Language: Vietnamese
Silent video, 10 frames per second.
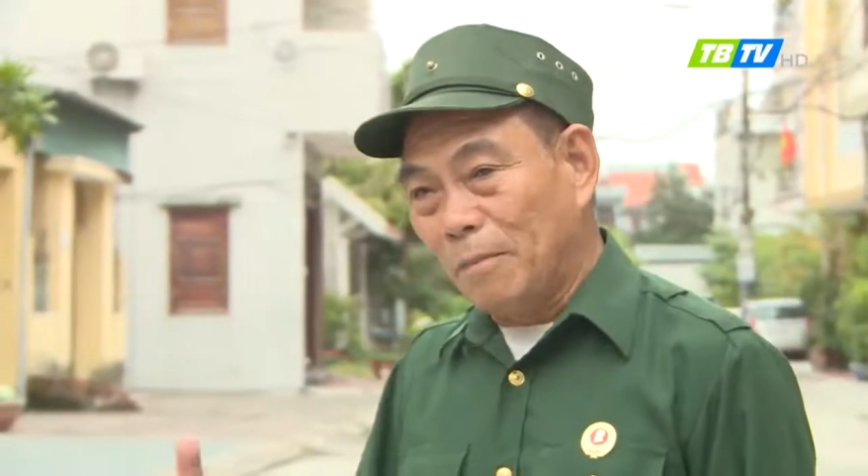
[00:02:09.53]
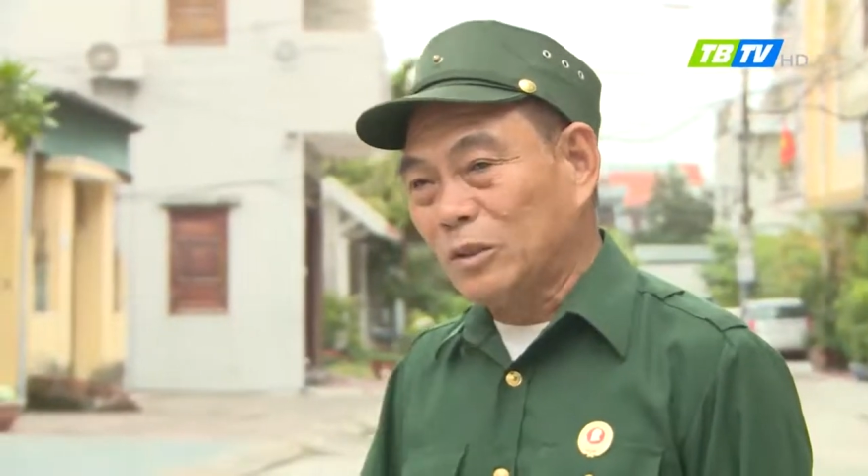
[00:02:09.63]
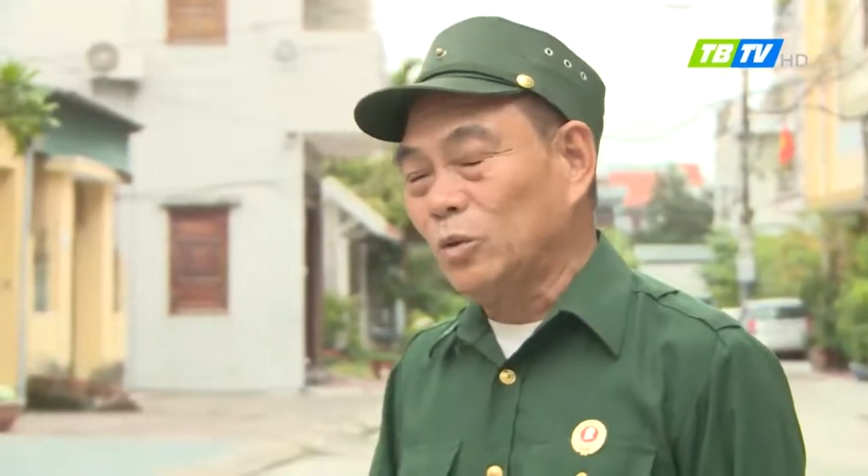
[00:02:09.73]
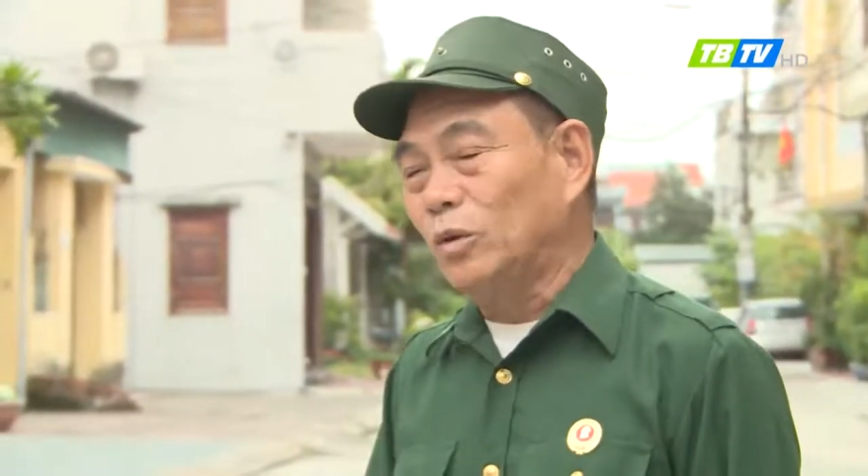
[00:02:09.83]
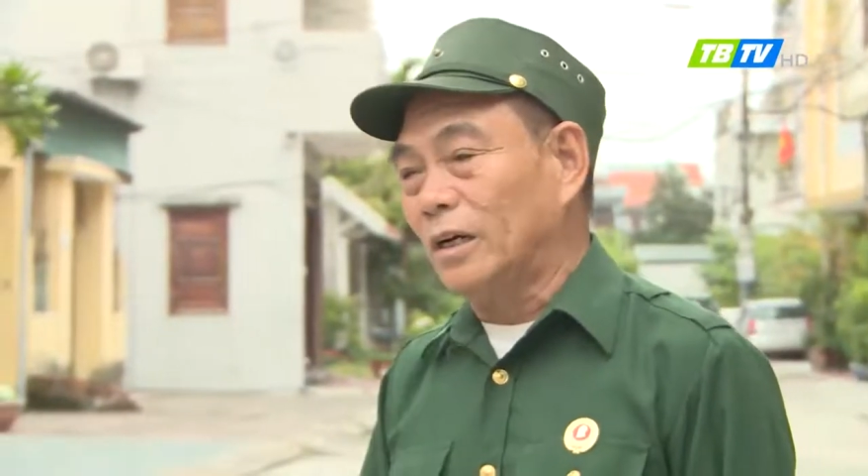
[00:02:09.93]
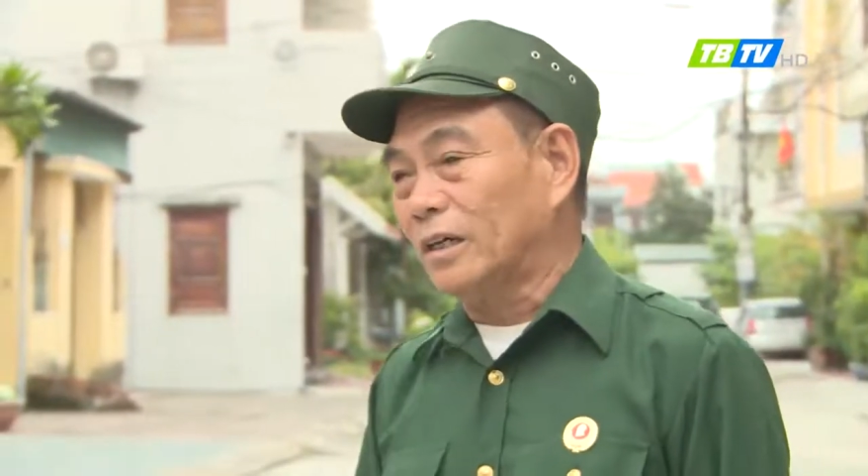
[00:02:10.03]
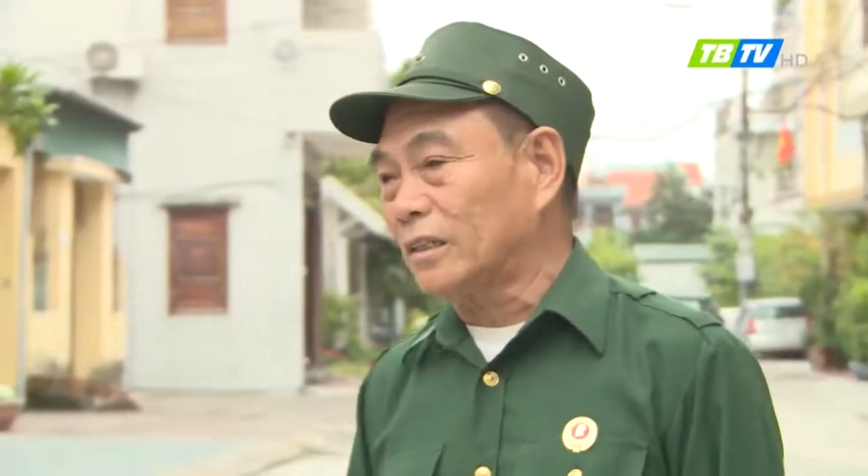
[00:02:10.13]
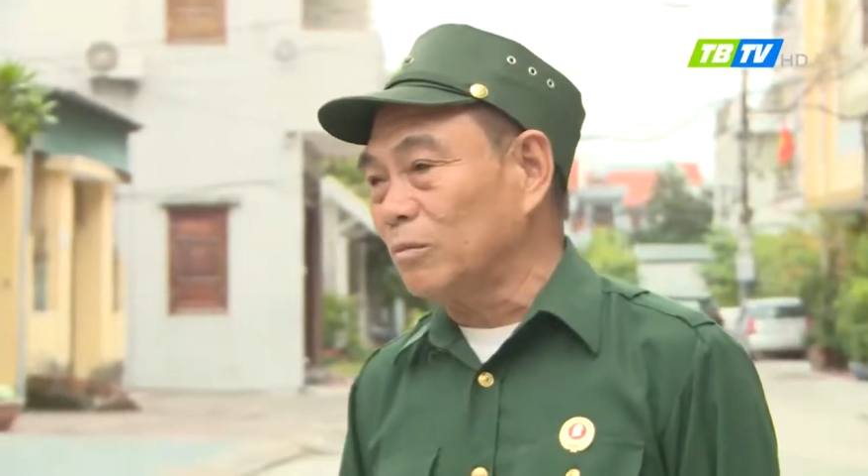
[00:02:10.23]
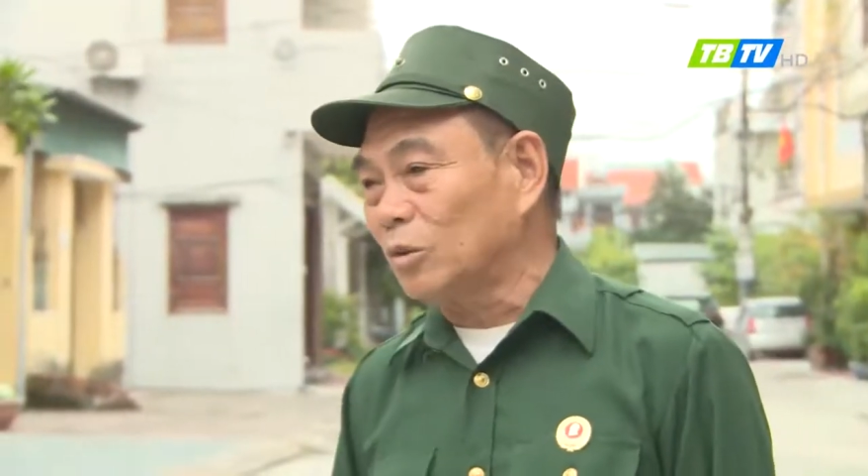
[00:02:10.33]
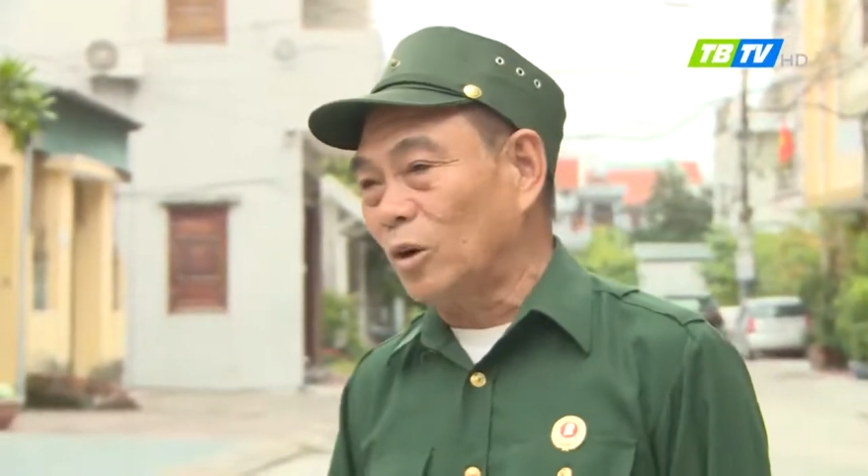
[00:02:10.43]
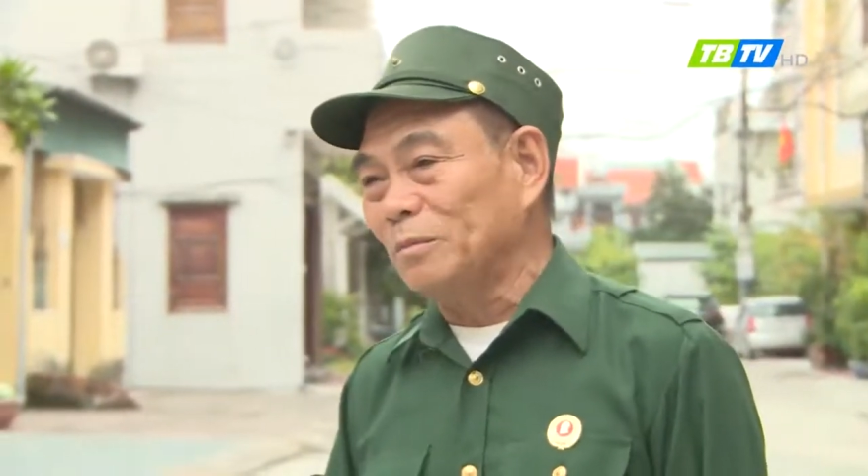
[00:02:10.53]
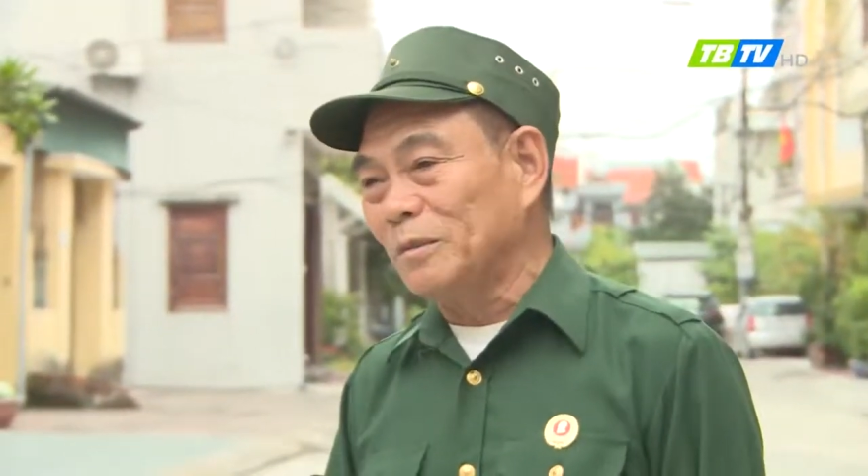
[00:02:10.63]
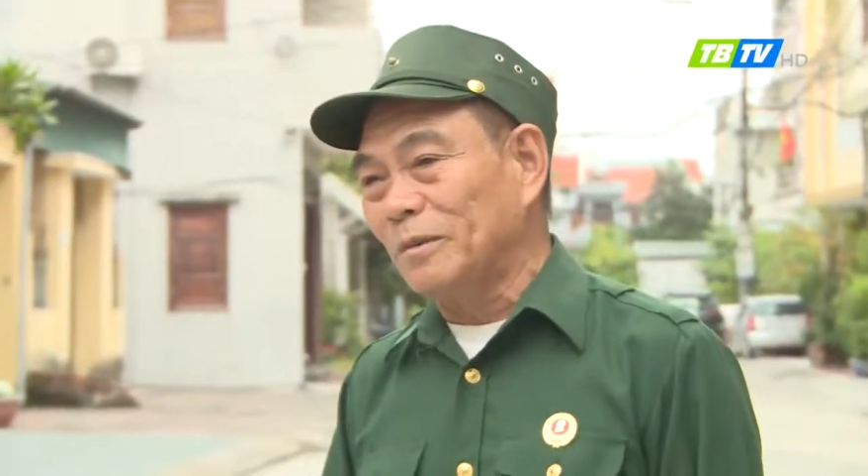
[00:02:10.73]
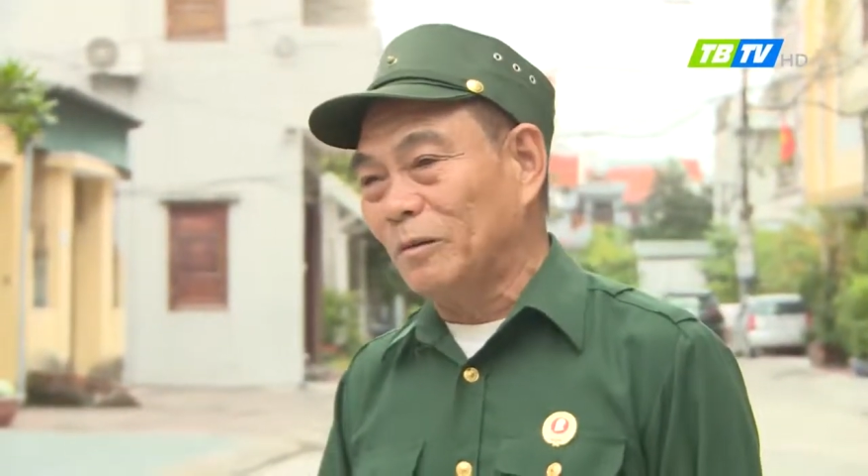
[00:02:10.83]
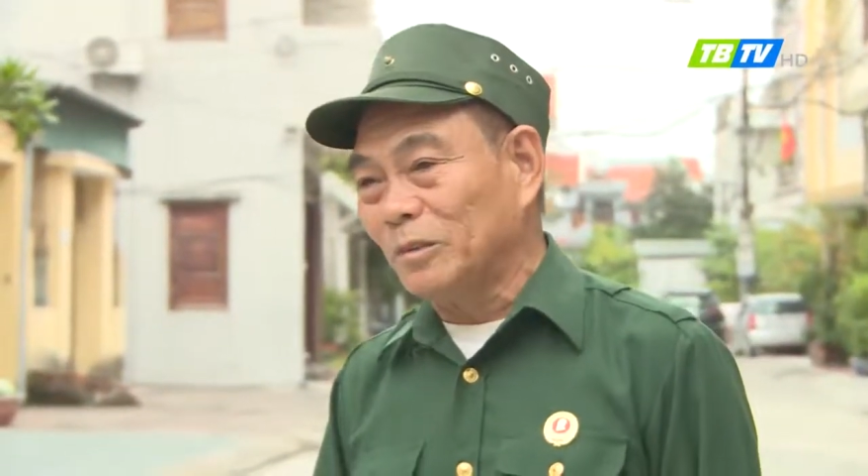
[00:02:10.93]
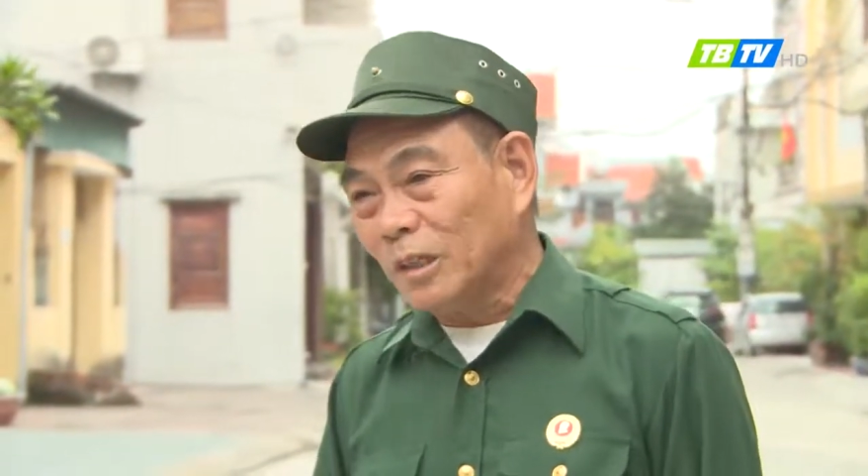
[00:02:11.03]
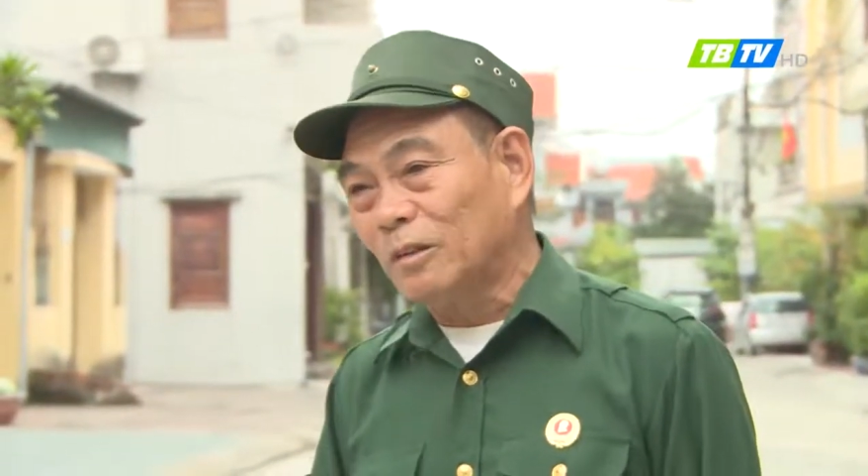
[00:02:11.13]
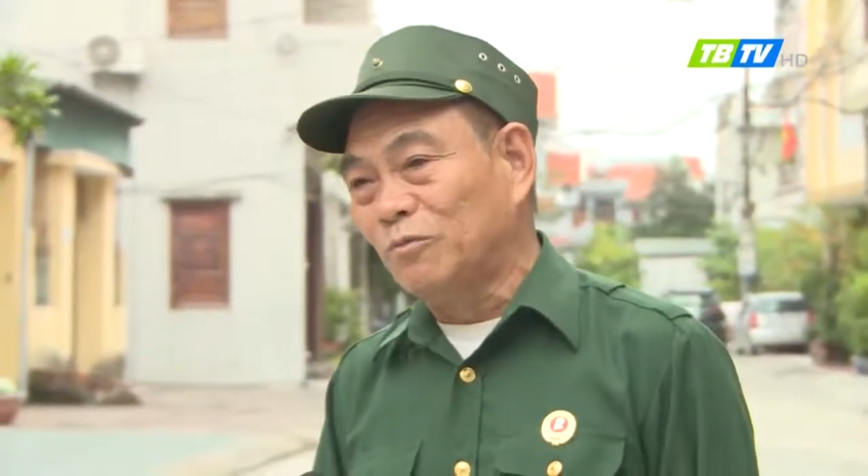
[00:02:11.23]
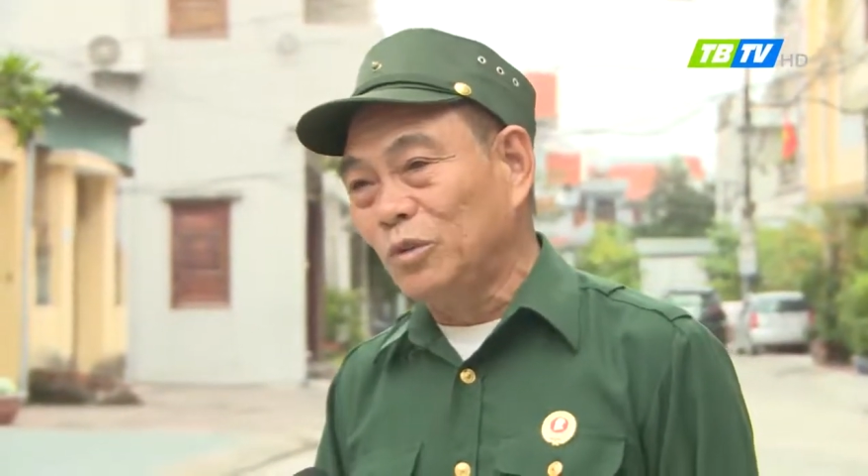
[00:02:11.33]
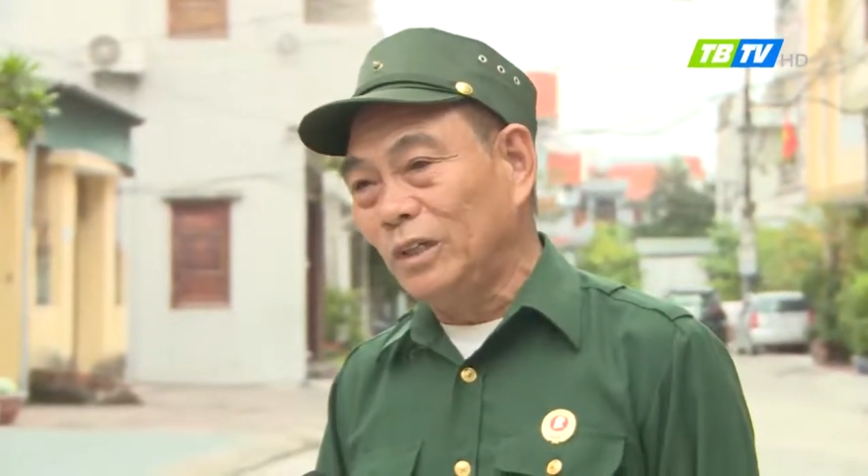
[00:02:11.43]
mặc dù là trong xóm nhưng mà cũng
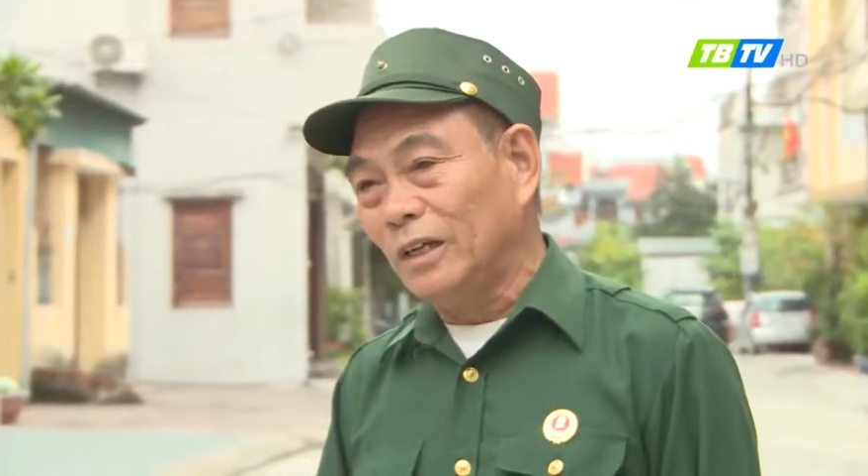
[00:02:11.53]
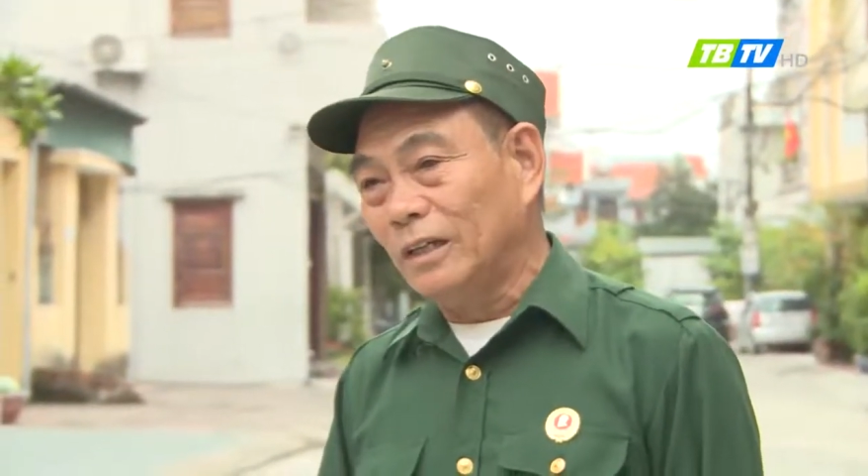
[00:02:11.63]
rất là vui